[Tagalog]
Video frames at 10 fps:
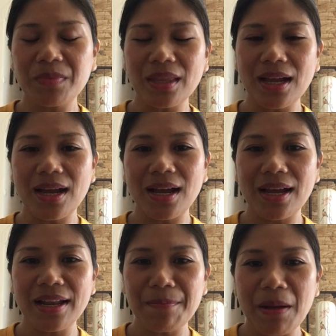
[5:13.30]

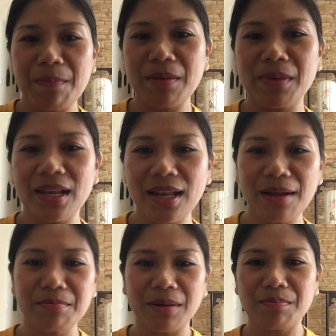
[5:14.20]
na napapabili
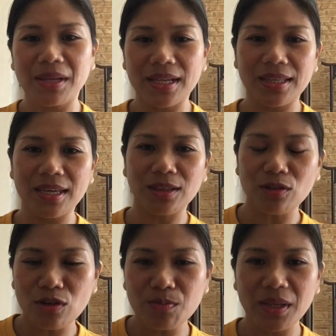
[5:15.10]
lang ng bili
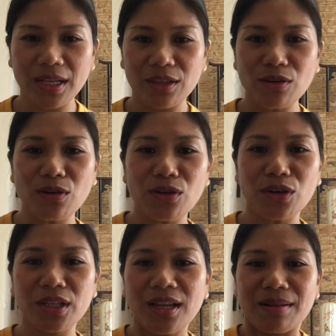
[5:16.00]
dito, bili
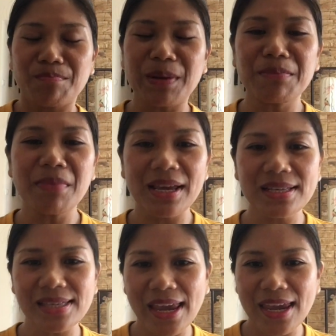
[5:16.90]
doon, pag
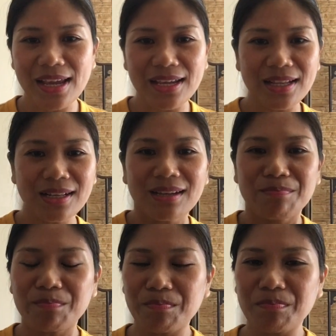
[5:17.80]
may sale,
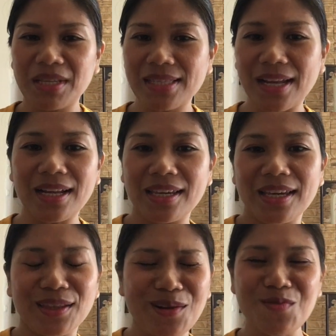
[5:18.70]
minsan
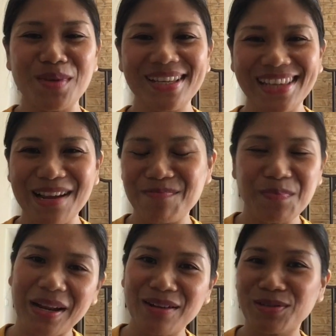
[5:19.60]
nakikita ko myself,
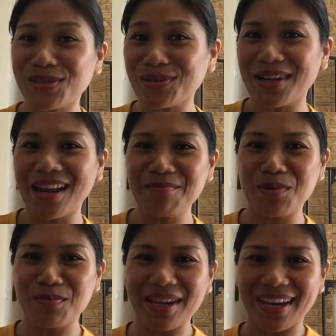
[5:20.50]
parang gusto ko na lang
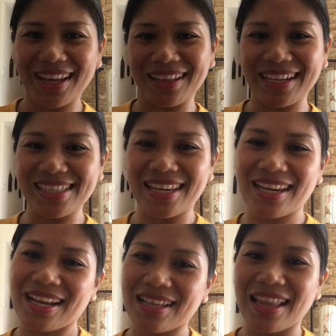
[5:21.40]
pumikit kasi
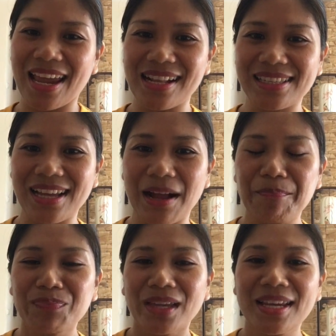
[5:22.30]
nga dahil
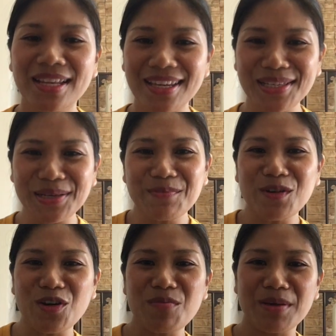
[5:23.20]
sa iniisip
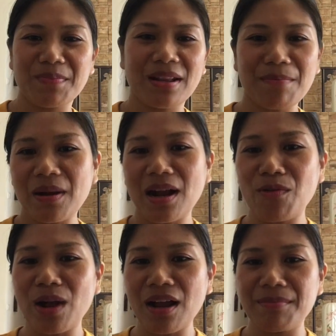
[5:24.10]
ko, may
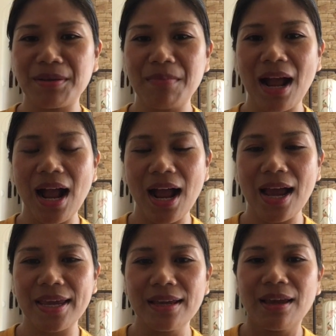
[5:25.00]
pinapagawa kaming
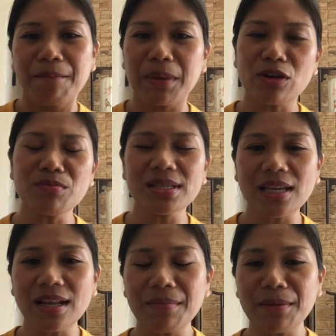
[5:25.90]
bahay. Pero
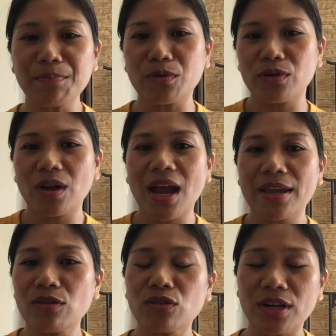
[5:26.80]
minsan naman po,
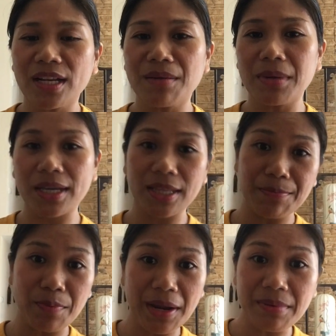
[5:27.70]
ayaw ko rin namang
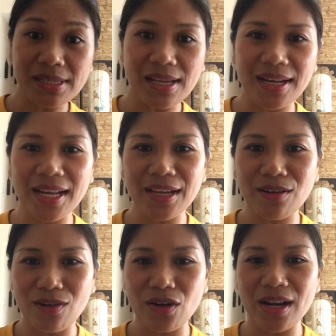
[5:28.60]
i-deprive ang sarili
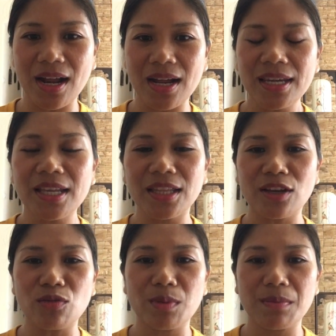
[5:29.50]
ko na
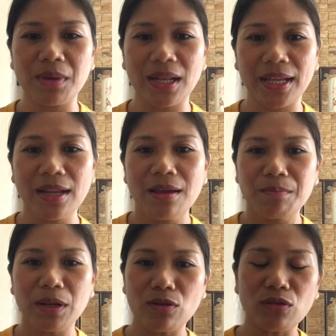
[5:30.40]
hindi ko bibilhin.
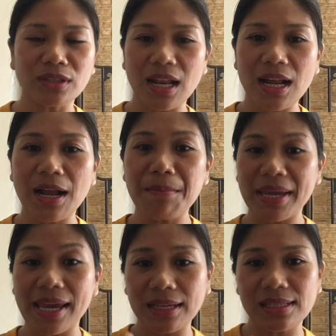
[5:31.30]
Pero kung talagang
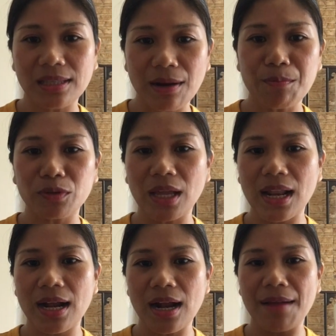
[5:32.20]
may extra po
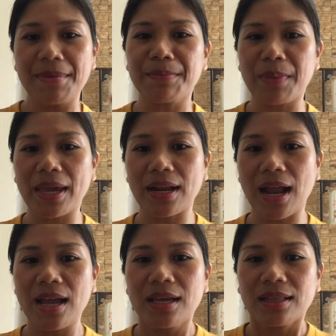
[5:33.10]
talaga kaming
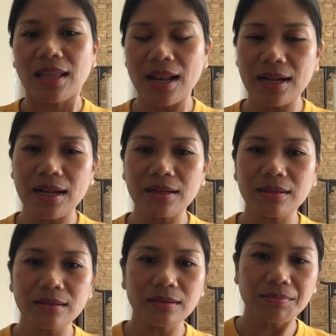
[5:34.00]
pera,
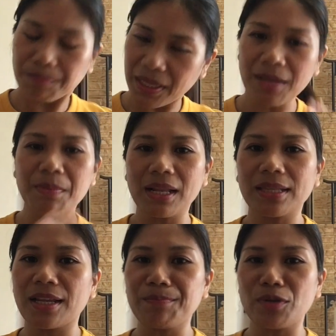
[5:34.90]
talagang
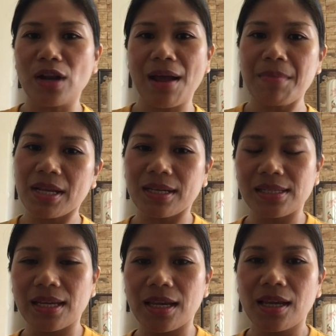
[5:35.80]
binibili din po namin
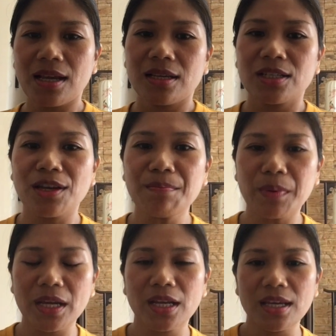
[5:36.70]
kasi
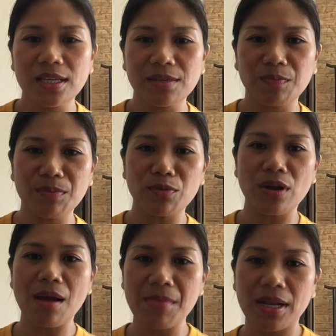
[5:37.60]
syempre iniisip din po
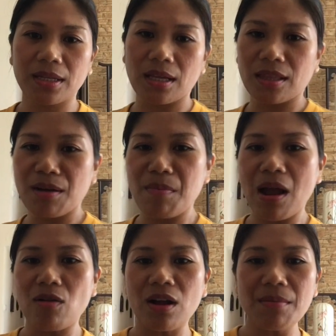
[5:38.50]
namin,
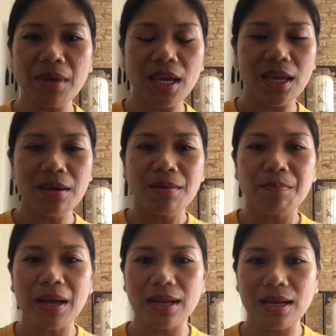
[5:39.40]
nagtatrabaho kami
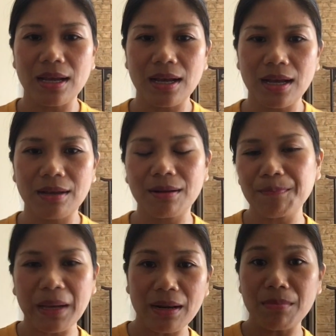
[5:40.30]
para,
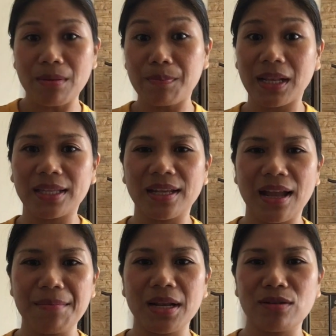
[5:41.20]
para mabili din
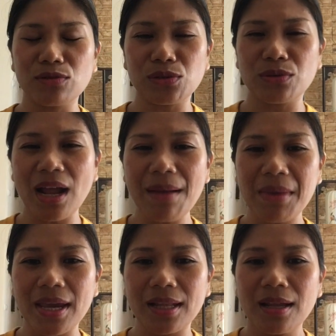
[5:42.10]
namin ang gusto
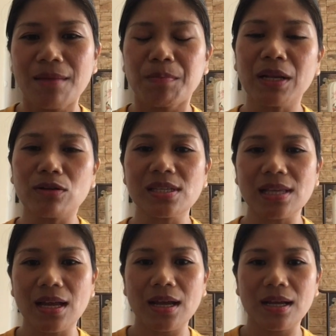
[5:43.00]
namin. Pero
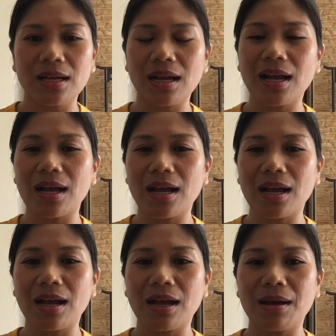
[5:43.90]
sa...
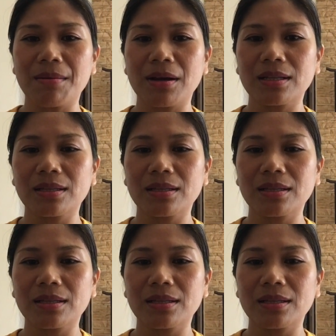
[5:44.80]
Uh,